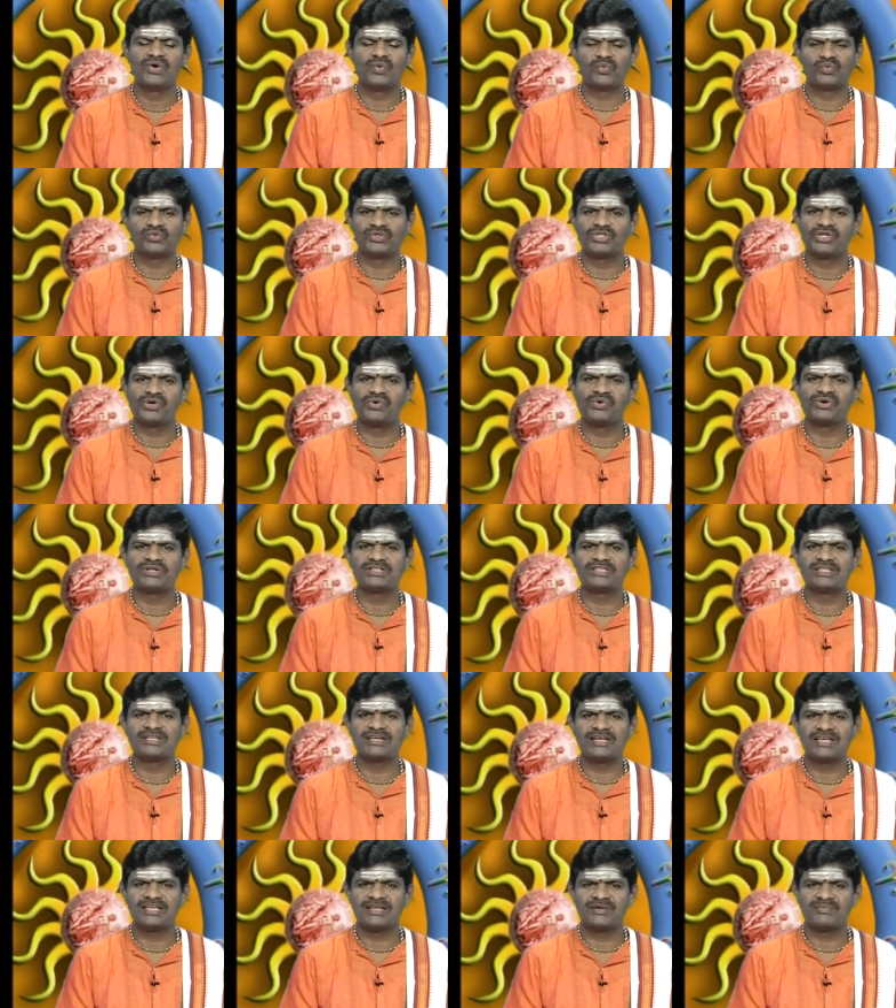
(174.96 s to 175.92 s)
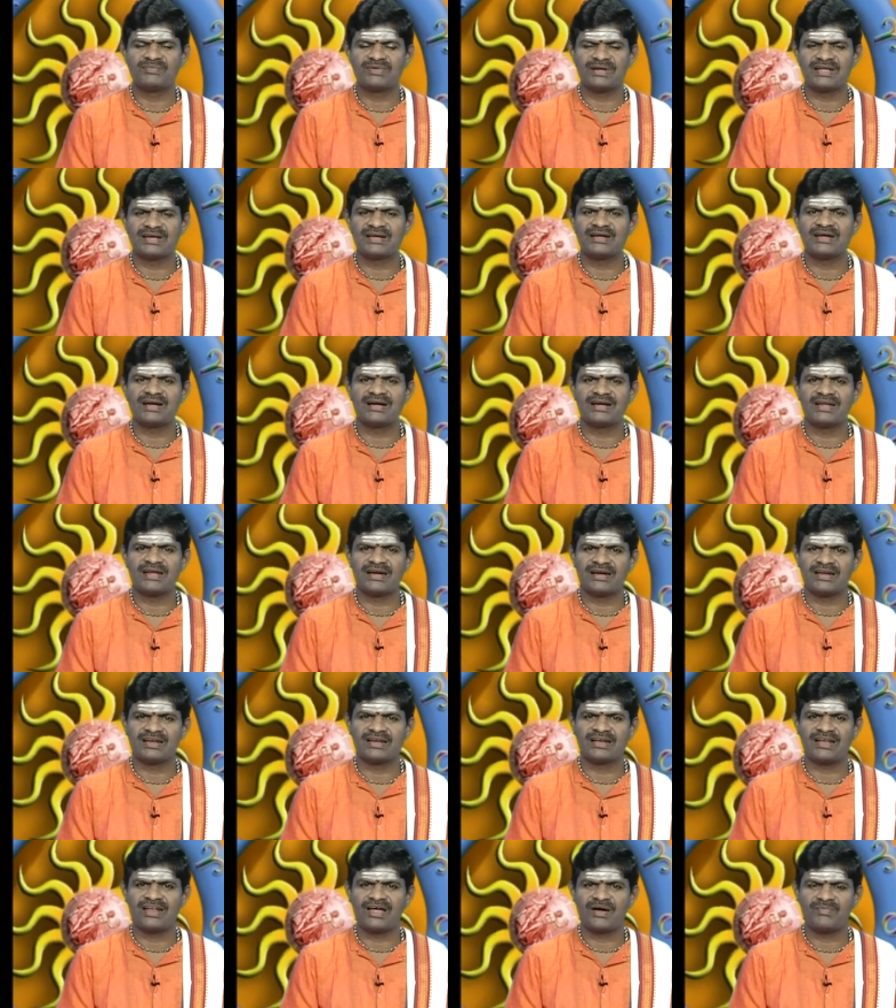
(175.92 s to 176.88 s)
உத்தியோகத்திலேயும்
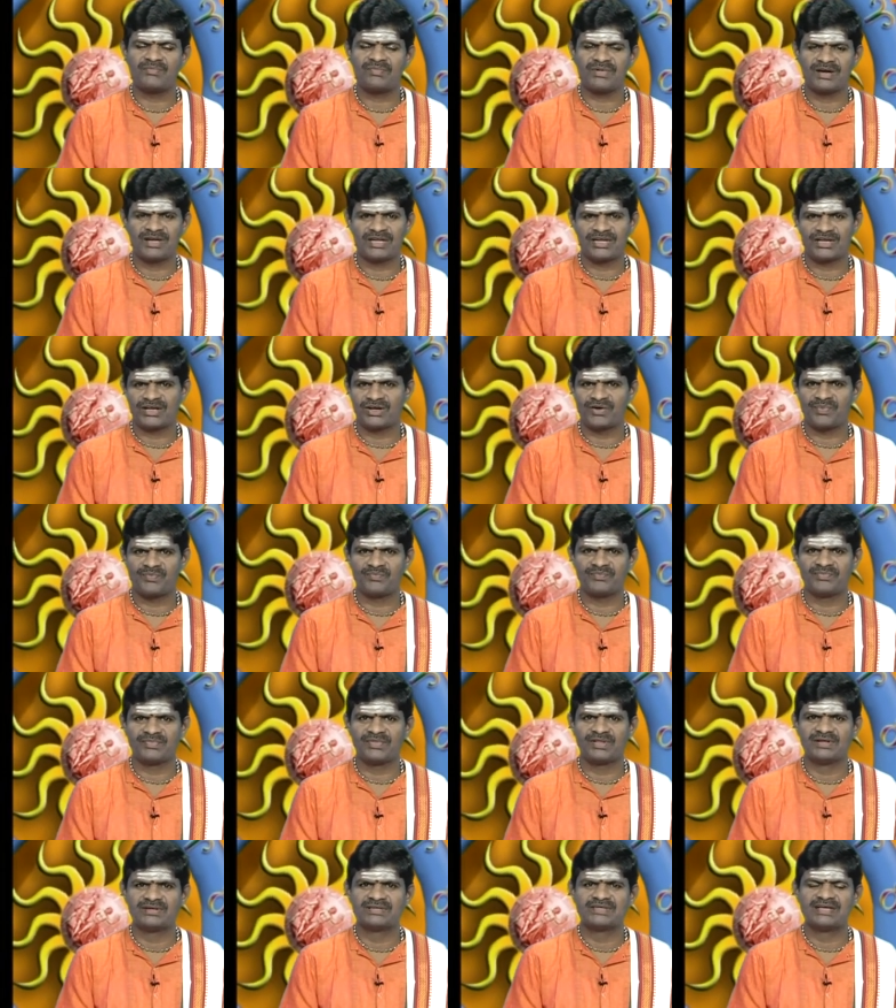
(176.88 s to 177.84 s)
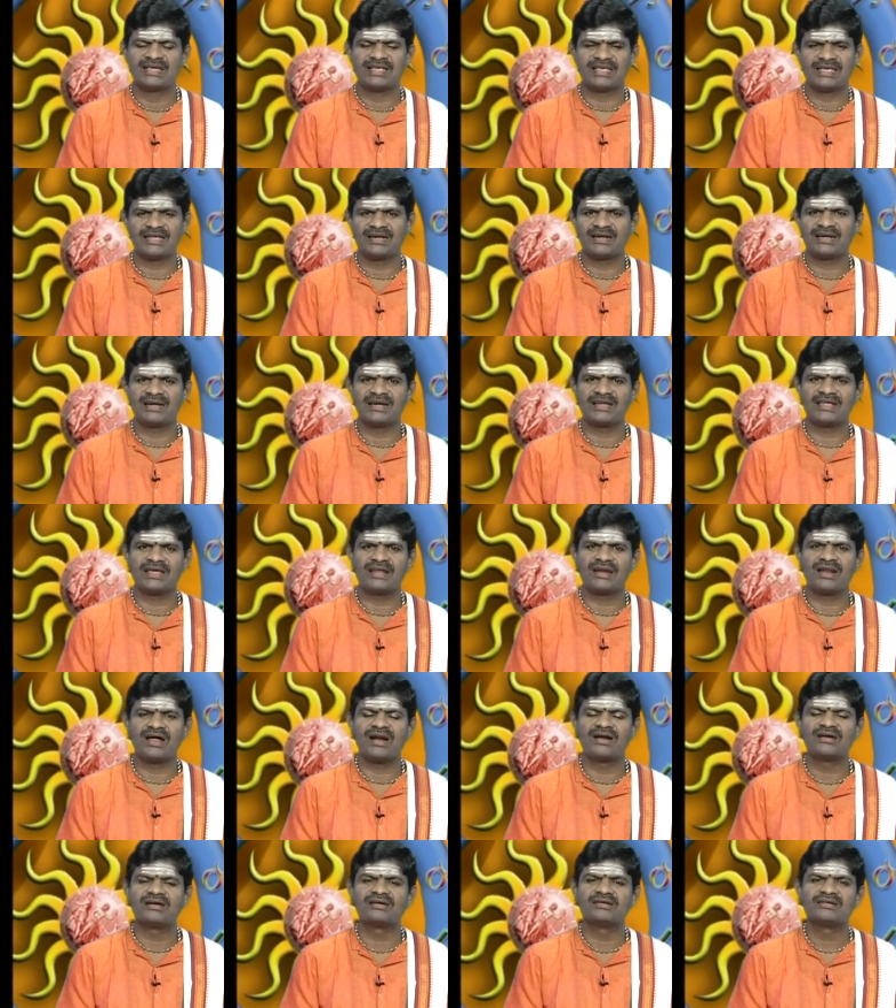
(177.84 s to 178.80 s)
நெருக்கடிகளெல்லாம் நீங்கும் இன்றைய
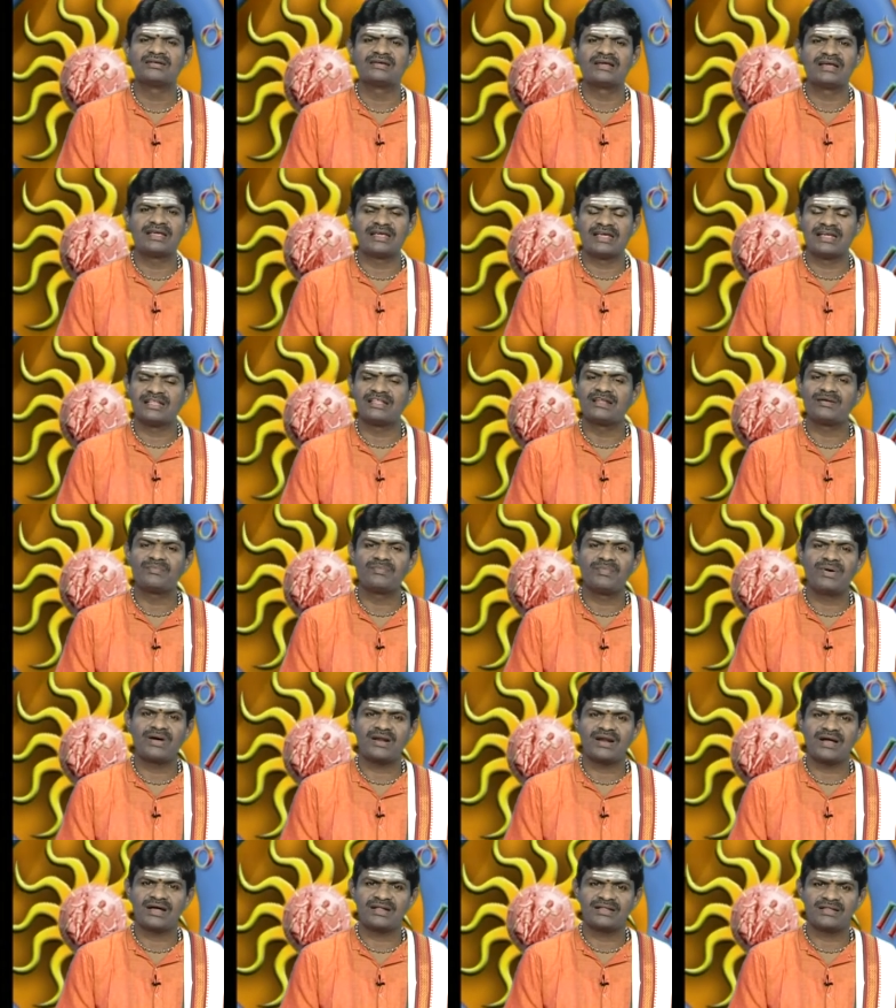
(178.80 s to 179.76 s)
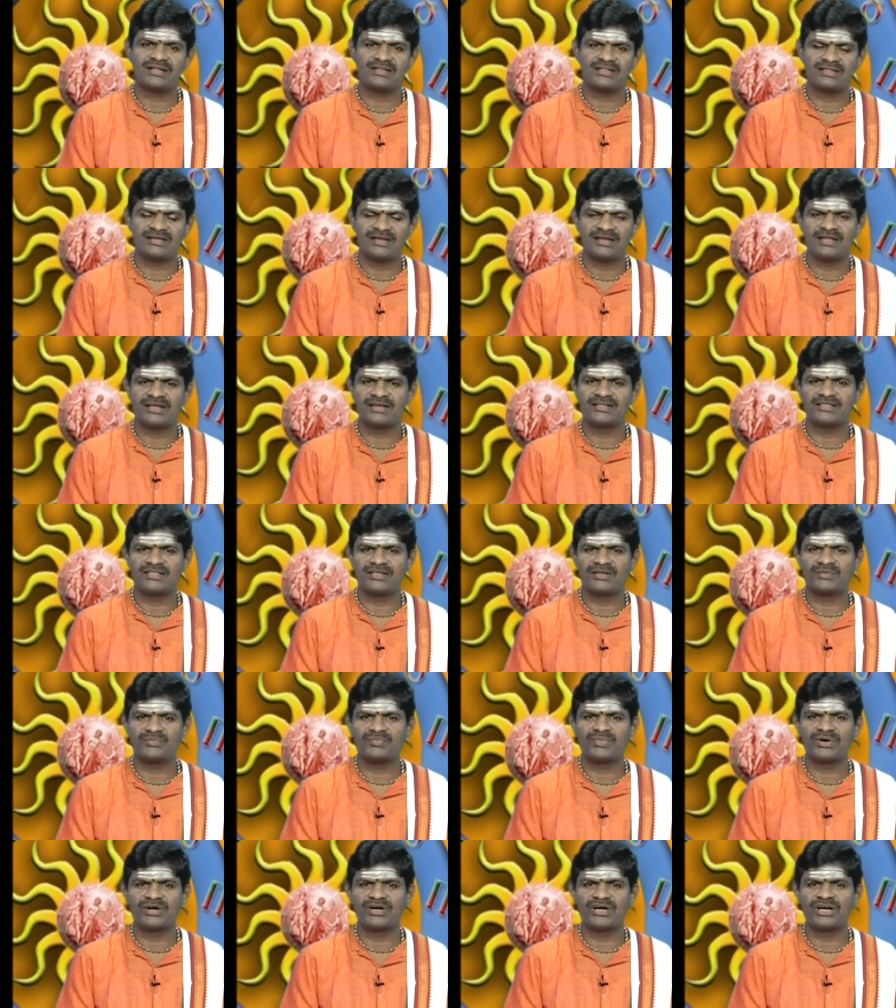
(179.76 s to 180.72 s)
நாள் எதிர்பாராத திடீர்
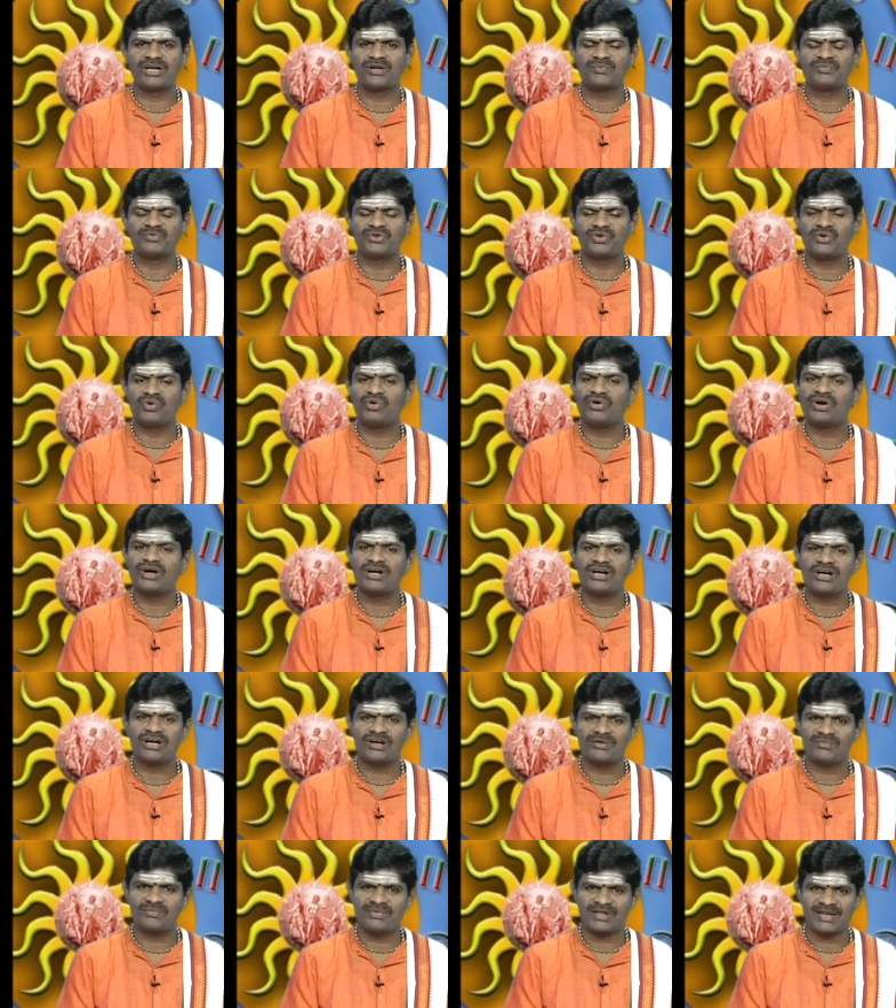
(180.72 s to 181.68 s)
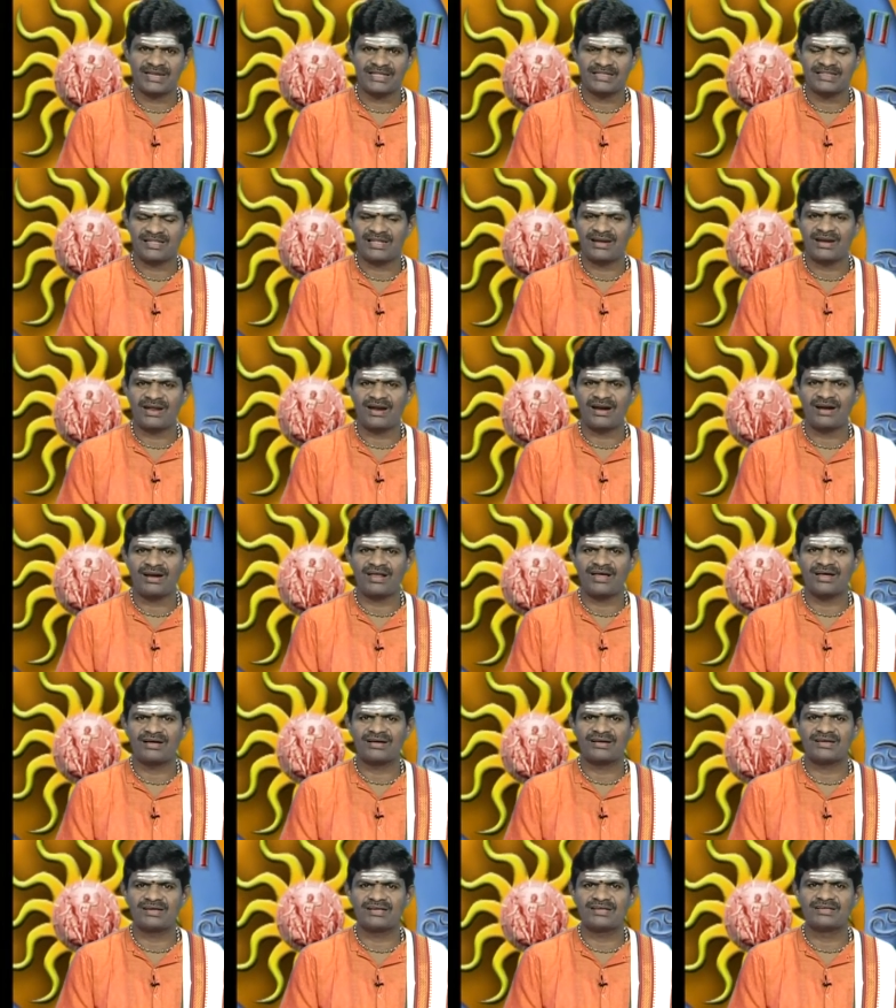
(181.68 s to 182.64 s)
திருப்பங்களும் யோகங்களும் நிறைந்த
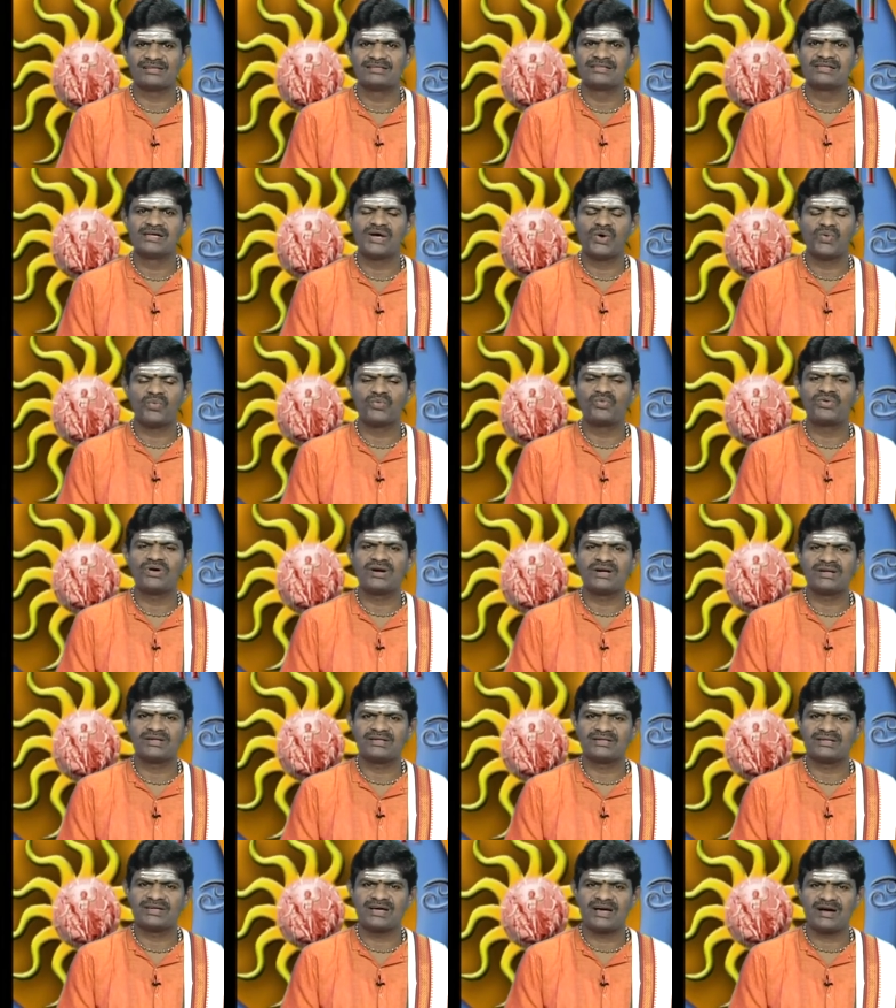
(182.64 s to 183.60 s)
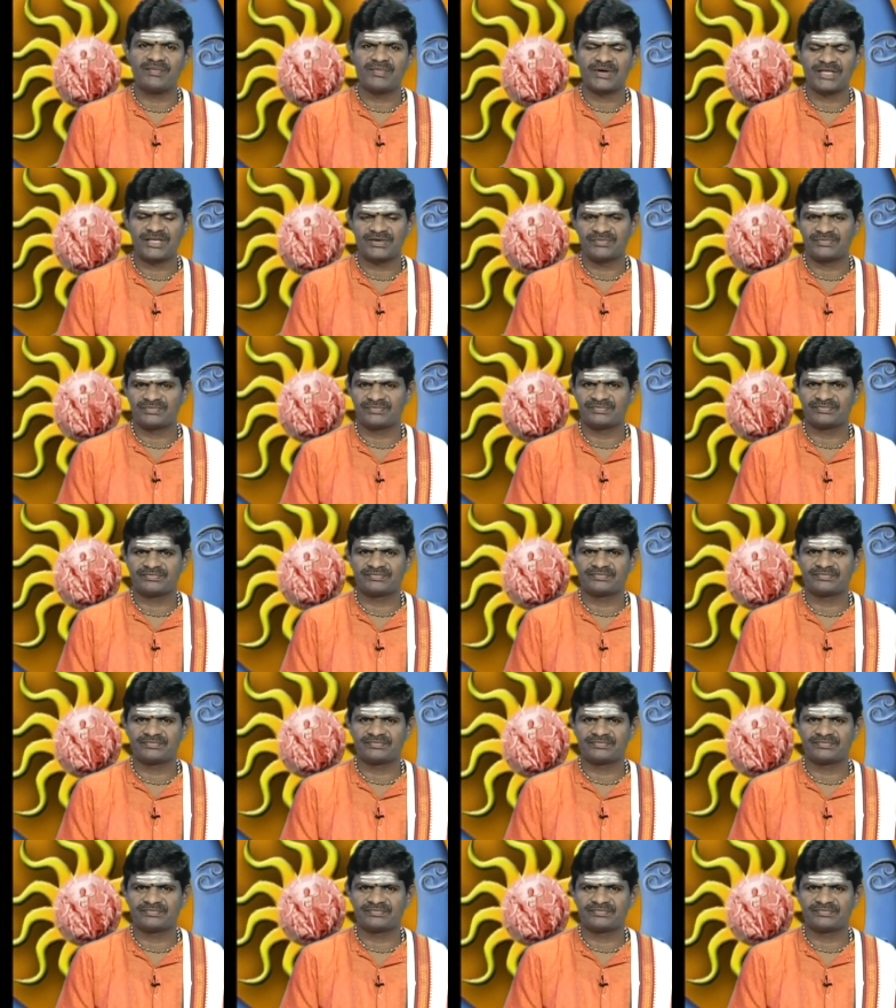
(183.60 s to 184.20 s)
நாளாக உங்களுக்கு அமையும்